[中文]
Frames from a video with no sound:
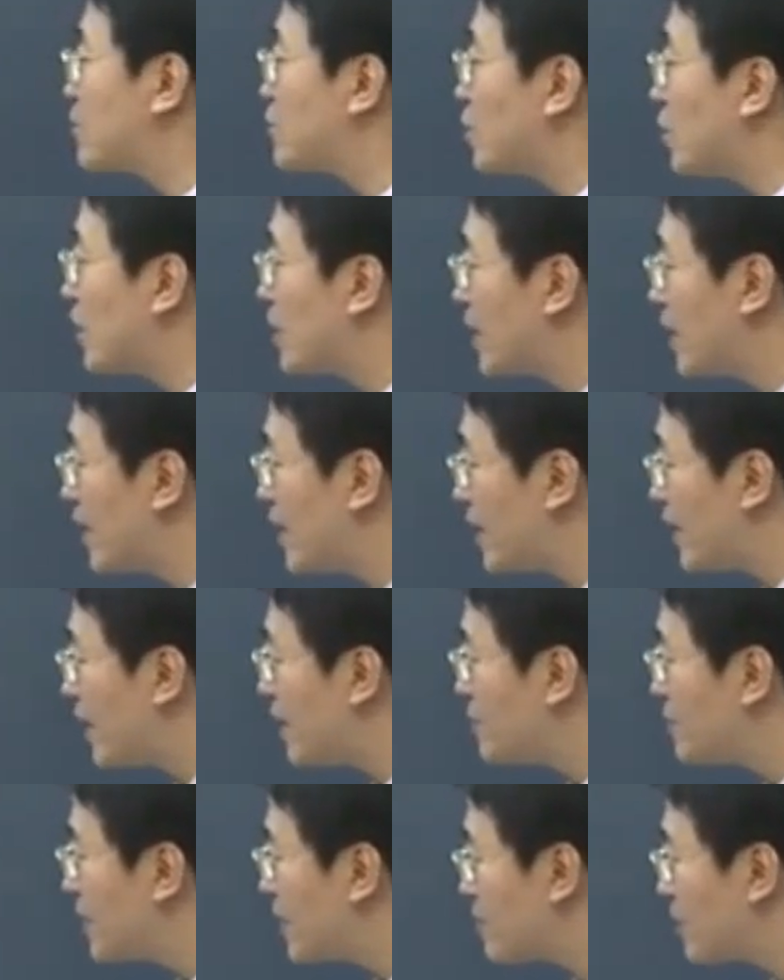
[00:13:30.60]
锁呢，
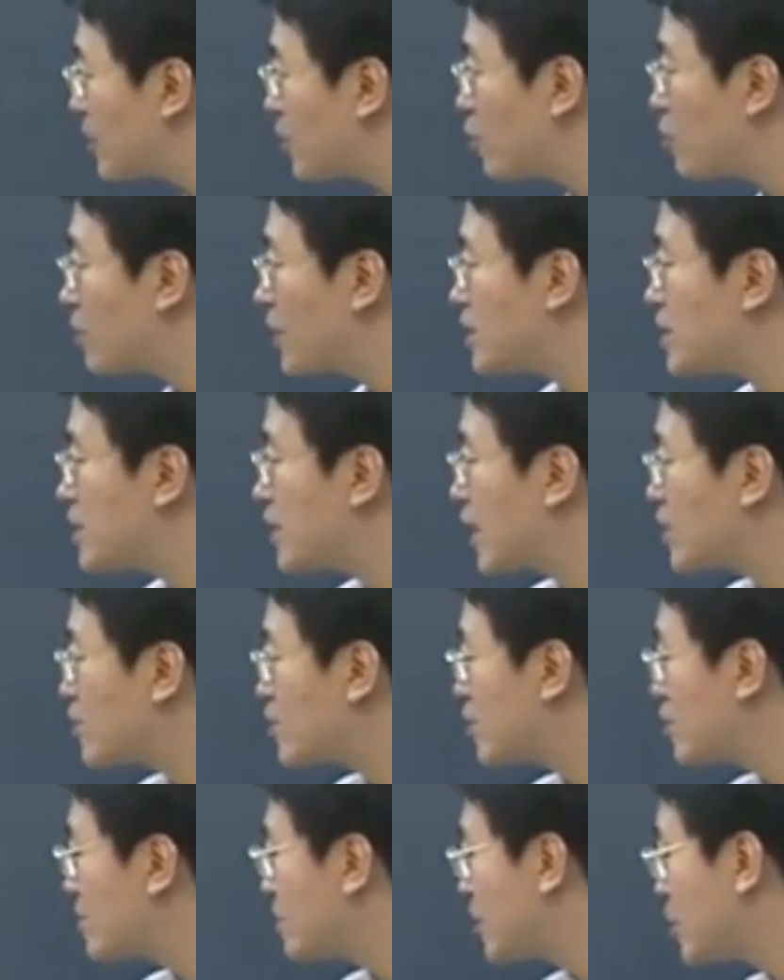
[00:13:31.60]
哎，并没有被强
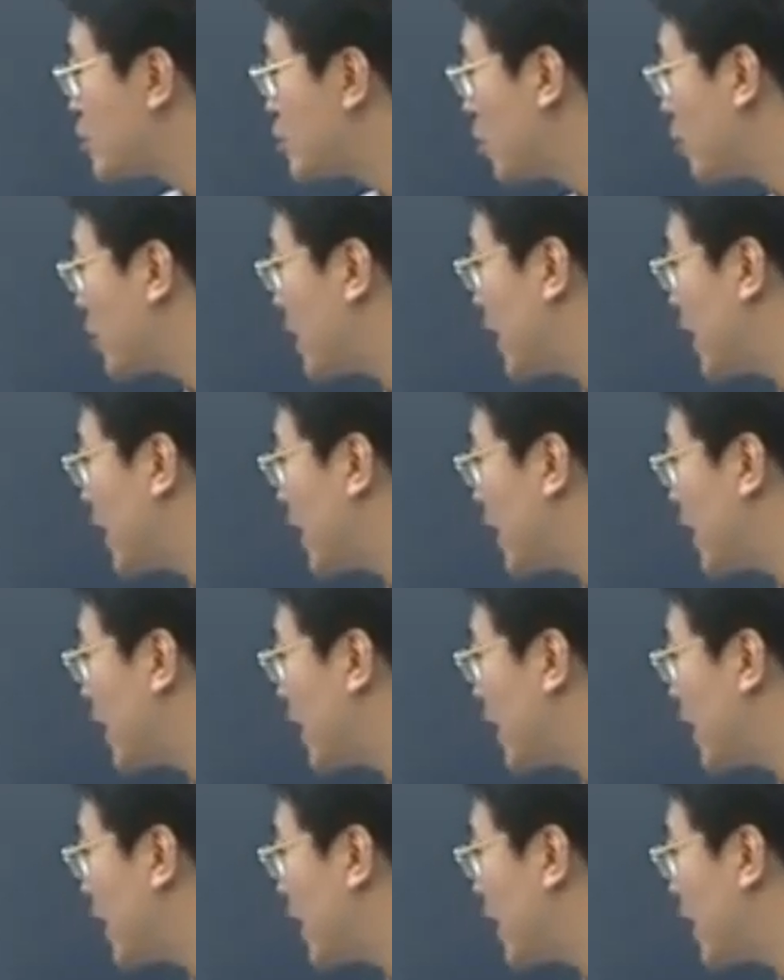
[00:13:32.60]
制的把它撬